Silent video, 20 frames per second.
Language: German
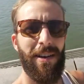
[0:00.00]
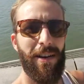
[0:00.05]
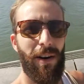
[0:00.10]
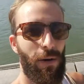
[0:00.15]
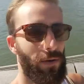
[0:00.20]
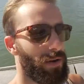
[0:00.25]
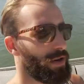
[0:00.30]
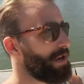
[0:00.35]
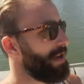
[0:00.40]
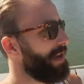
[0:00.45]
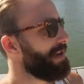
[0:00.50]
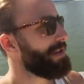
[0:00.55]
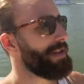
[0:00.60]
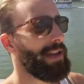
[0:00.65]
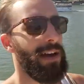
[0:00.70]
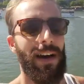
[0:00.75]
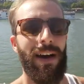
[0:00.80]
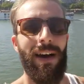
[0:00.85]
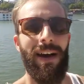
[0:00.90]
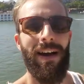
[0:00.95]
Auch nicht schlecht.
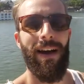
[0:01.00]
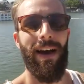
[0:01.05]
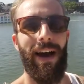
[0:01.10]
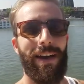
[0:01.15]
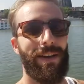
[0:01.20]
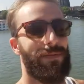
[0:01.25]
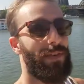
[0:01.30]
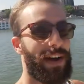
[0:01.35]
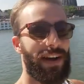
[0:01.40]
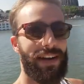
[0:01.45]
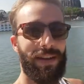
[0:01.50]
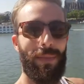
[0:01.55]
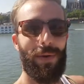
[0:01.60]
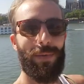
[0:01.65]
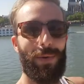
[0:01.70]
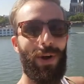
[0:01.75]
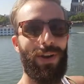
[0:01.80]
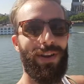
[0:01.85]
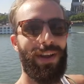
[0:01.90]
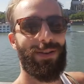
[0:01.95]
Äh, ich war gerade eben
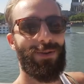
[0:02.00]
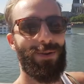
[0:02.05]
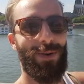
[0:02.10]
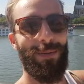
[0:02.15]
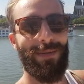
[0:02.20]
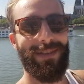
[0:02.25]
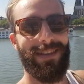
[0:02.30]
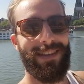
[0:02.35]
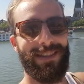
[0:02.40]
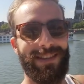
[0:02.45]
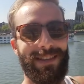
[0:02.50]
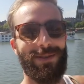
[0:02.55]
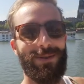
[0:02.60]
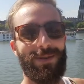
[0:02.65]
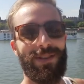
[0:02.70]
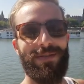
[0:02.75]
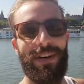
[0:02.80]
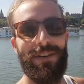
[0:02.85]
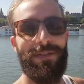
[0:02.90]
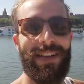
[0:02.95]
am Kölner Dom und dann sind
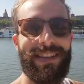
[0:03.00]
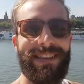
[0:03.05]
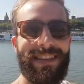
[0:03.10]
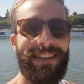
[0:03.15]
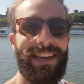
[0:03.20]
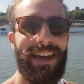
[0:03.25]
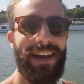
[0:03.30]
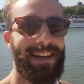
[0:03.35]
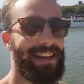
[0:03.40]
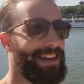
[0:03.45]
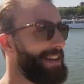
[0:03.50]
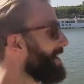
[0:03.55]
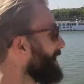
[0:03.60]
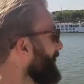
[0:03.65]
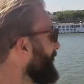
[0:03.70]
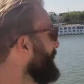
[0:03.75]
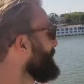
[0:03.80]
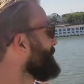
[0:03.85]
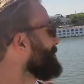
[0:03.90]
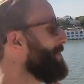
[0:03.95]
so zwei
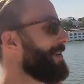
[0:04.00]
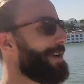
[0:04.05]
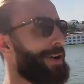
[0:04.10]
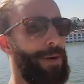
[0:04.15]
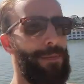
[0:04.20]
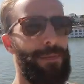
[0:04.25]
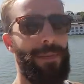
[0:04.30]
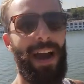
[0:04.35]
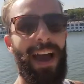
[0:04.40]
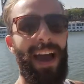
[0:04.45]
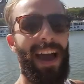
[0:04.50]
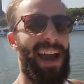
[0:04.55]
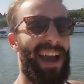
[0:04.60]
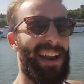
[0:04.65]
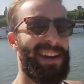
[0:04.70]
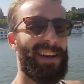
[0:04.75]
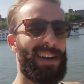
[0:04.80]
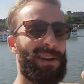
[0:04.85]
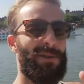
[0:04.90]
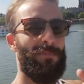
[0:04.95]
14-Jährige äh, zu mir gekommen.
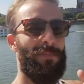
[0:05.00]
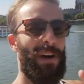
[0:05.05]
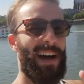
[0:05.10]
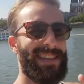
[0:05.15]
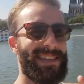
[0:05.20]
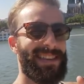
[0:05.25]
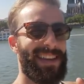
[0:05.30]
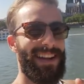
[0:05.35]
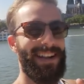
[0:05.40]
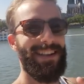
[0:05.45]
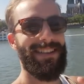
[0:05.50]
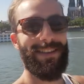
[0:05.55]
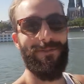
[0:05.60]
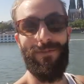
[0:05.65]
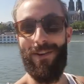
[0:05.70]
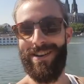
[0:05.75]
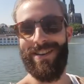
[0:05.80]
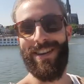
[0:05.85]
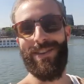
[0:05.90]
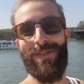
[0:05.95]
Henrik und Pascal, die
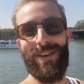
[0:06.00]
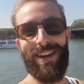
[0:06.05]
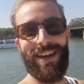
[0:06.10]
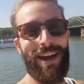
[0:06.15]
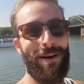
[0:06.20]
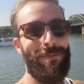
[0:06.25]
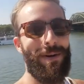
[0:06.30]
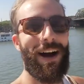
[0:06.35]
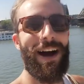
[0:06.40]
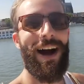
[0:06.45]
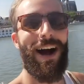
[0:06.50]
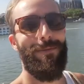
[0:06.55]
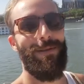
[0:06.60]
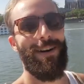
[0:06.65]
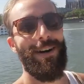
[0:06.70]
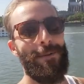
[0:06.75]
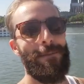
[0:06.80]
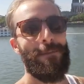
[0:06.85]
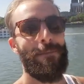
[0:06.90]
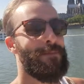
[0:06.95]
wollten nicht vor der Kamera,
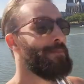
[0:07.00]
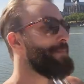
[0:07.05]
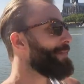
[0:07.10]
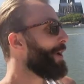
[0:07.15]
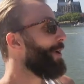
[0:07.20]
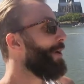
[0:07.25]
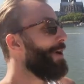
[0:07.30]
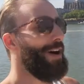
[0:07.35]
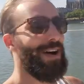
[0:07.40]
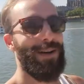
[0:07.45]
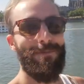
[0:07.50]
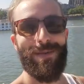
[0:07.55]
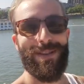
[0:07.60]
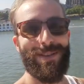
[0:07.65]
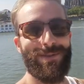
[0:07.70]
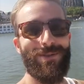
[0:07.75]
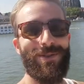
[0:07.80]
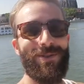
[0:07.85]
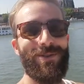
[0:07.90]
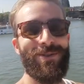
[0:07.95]
aber oh,
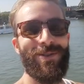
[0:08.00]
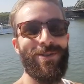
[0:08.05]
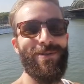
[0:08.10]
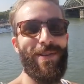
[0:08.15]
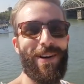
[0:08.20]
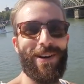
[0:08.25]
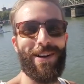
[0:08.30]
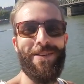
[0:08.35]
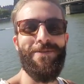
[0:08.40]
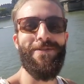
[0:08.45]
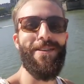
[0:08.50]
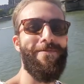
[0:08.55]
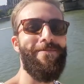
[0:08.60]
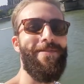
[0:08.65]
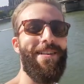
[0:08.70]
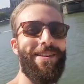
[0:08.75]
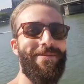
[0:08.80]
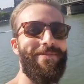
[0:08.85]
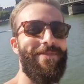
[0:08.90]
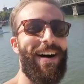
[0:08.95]
bist du YouTuber, können wir ein
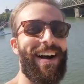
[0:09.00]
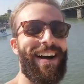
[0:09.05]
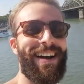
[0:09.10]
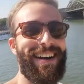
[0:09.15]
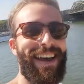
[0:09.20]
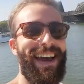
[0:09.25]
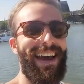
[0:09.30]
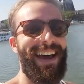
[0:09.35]
Bild machen?